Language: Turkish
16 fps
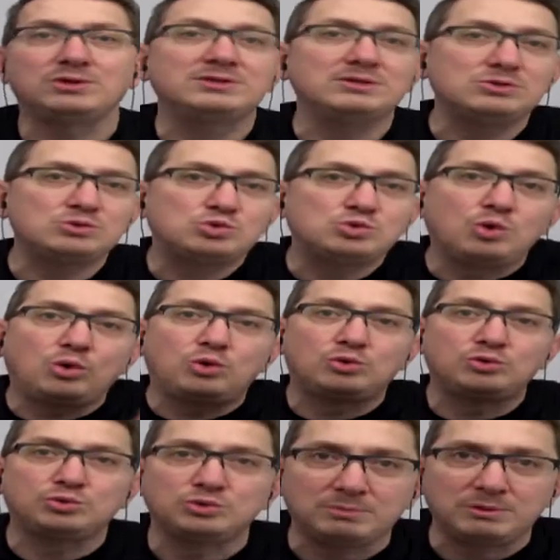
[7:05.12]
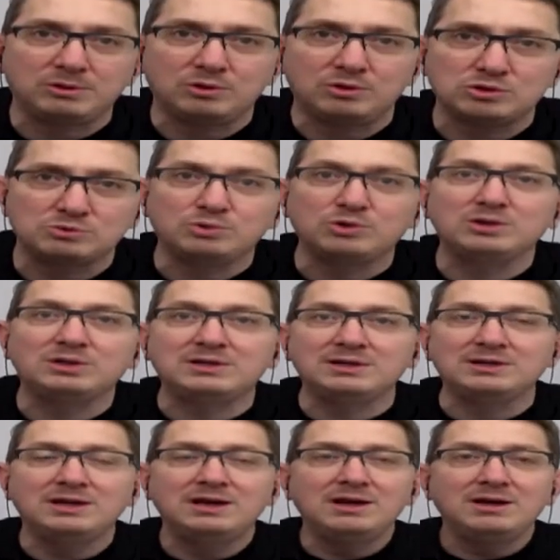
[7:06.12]
su olduğunu biliyoruz.
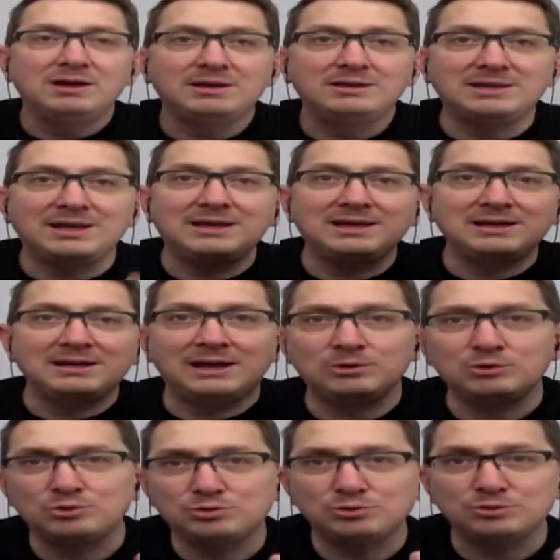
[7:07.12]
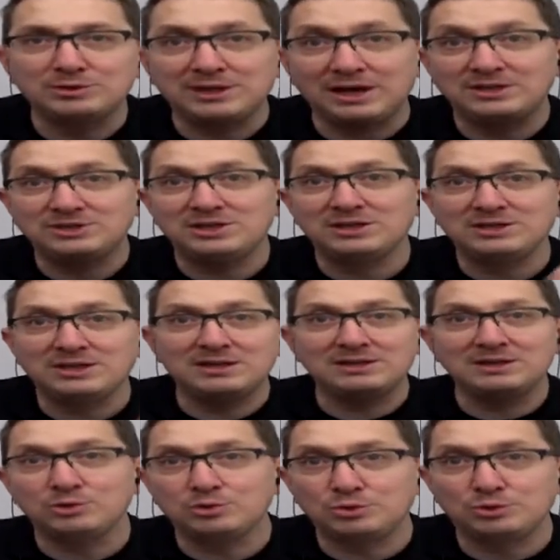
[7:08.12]
Buraların nehirler olduğunu, gerçek
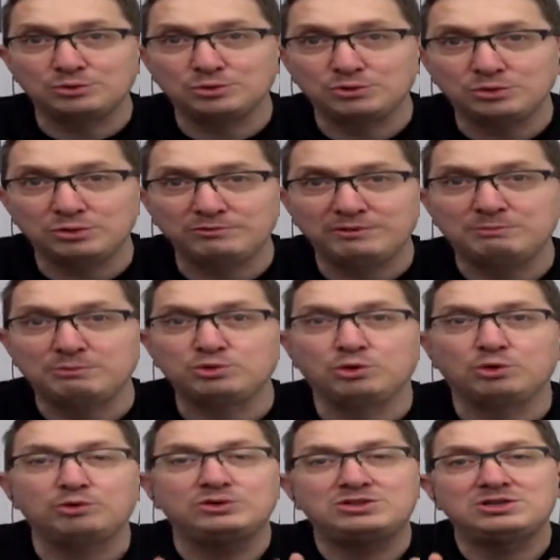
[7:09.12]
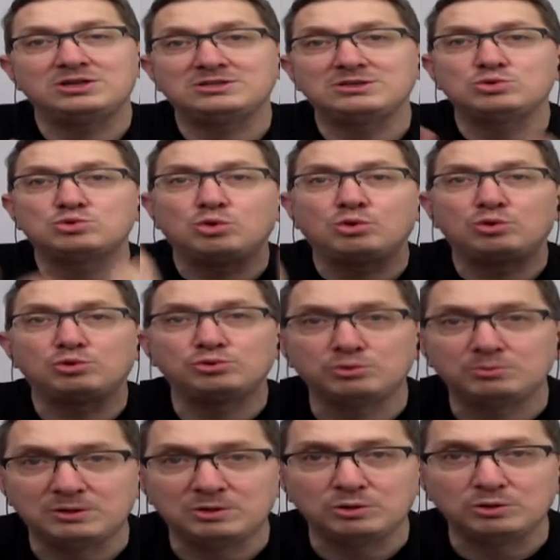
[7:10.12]
nehirler olduğunu ve bu gölün içerisinde su olduğunu
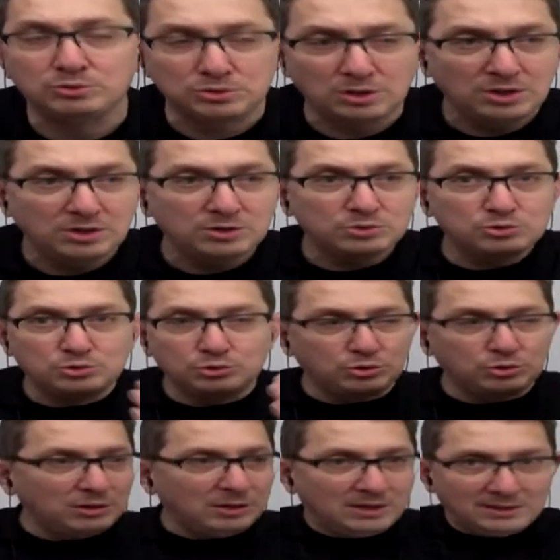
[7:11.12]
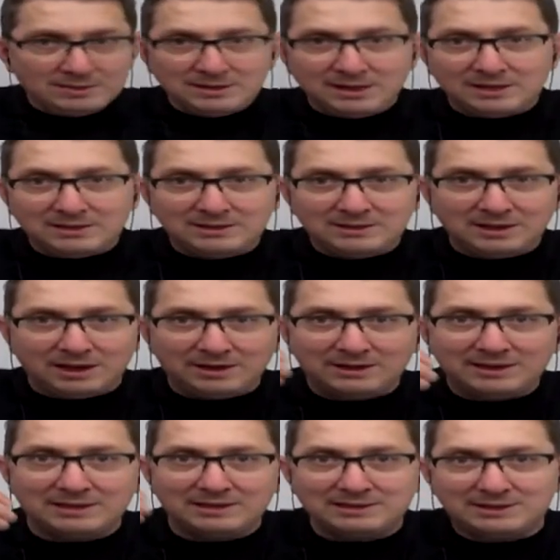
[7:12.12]
biliyoruz. Çünkü nehirin
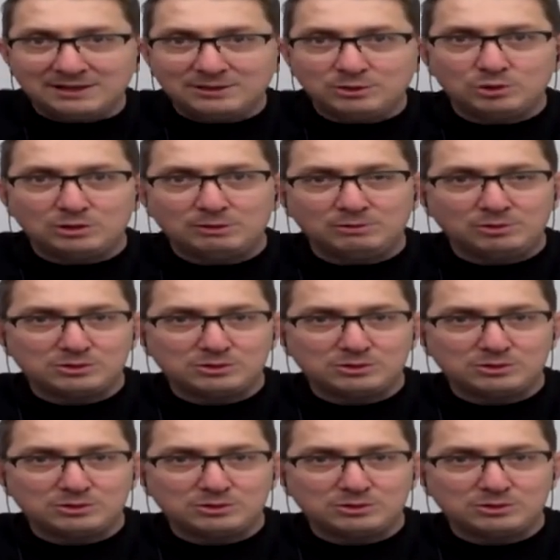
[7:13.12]
hareketlerini görebiliyoruz.